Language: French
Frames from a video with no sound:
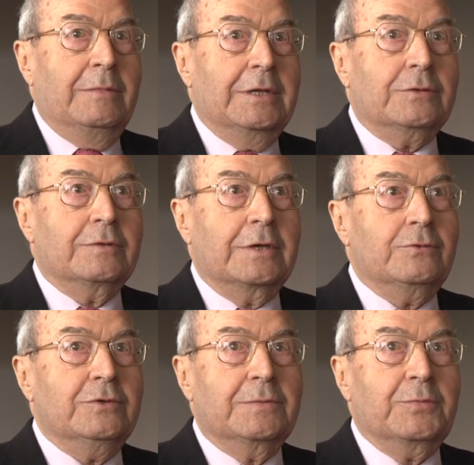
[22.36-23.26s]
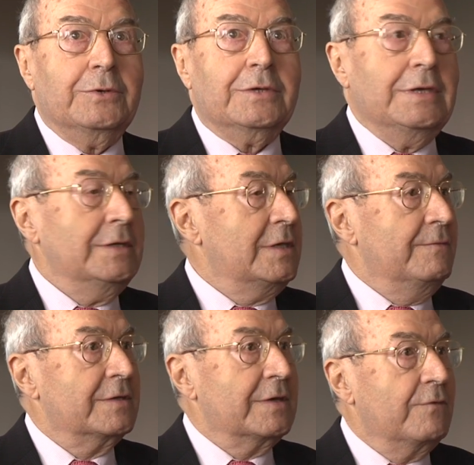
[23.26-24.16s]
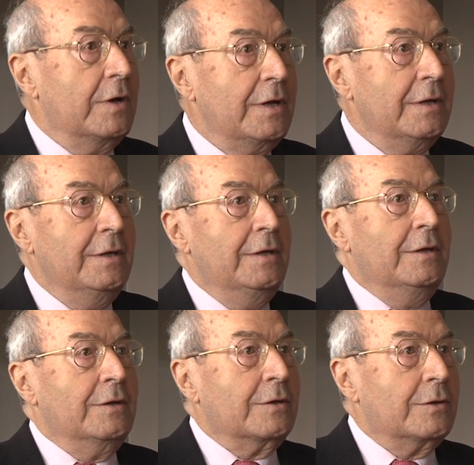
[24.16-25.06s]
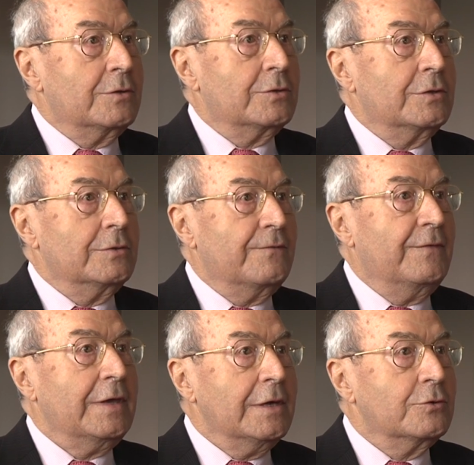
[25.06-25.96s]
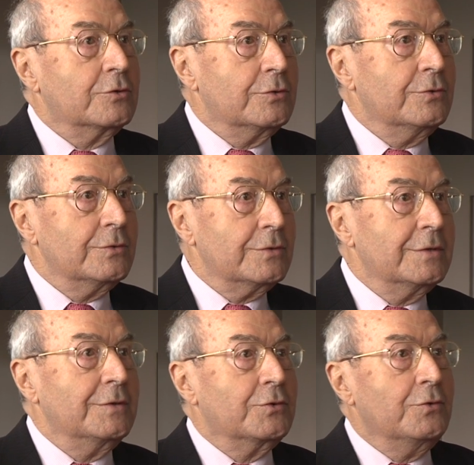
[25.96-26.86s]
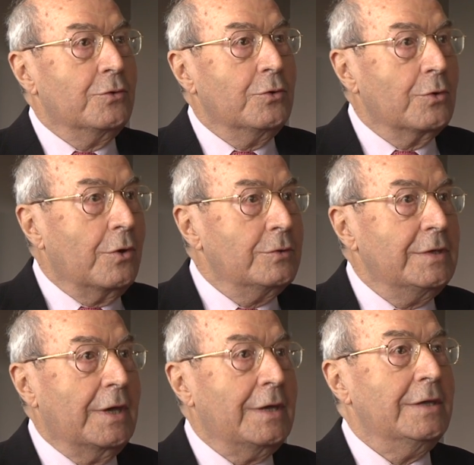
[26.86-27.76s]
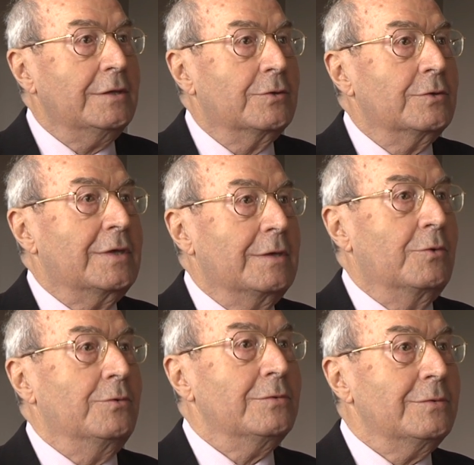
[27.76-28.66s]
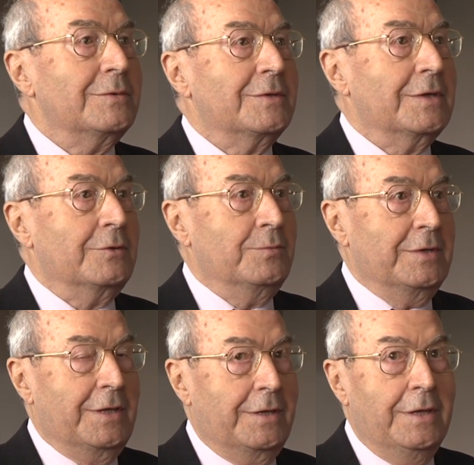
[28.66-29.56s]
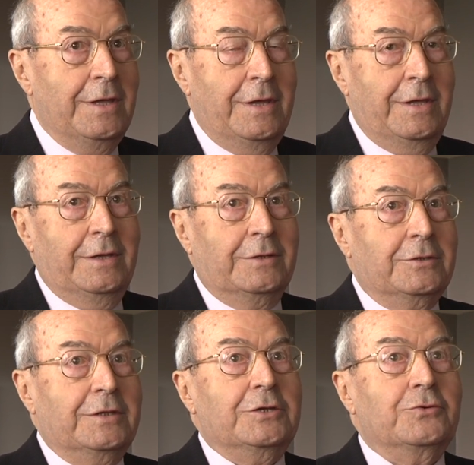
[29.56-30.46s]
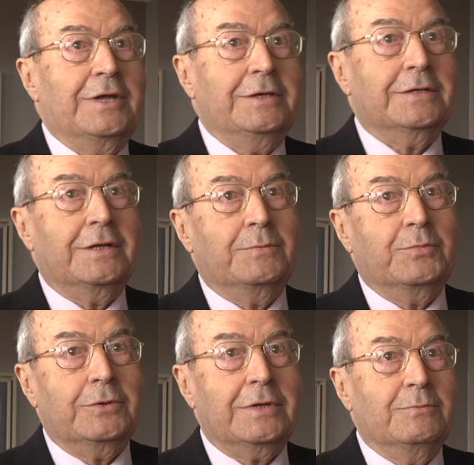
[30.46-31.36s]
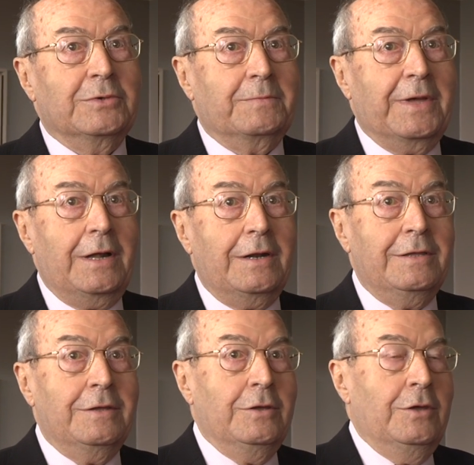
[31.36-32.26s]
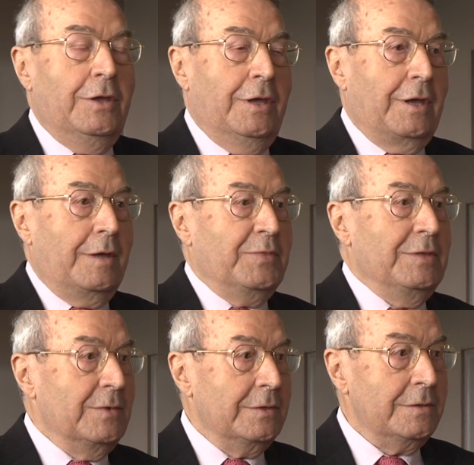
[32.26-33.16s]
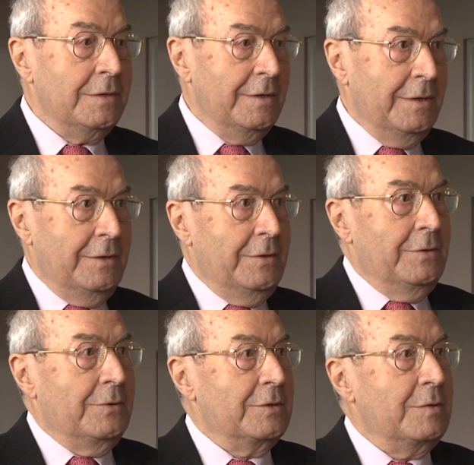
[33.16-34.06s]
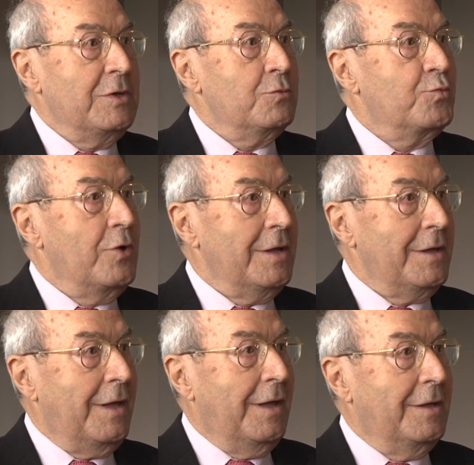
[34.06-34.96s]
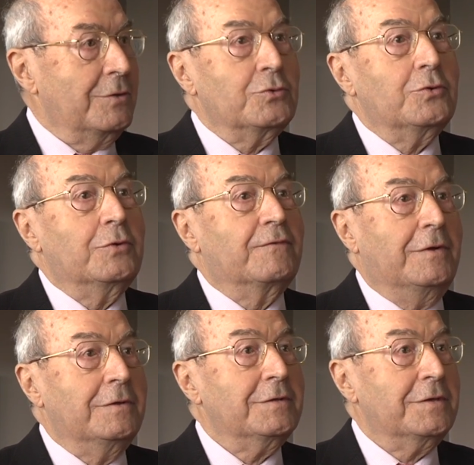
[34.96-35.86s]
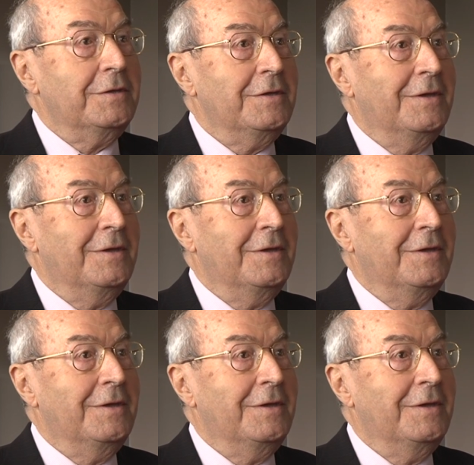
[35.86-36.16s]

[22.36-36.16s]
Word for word: là, tout à coup, j'ai peur, qui est-ce qui va savoir que je fais quelque chose dans ce lieu retiré de Quiberon C'est compliqué. J'étais journaliste à l'époque, il m'en parle, et rapidement, on a mis au point un tour de France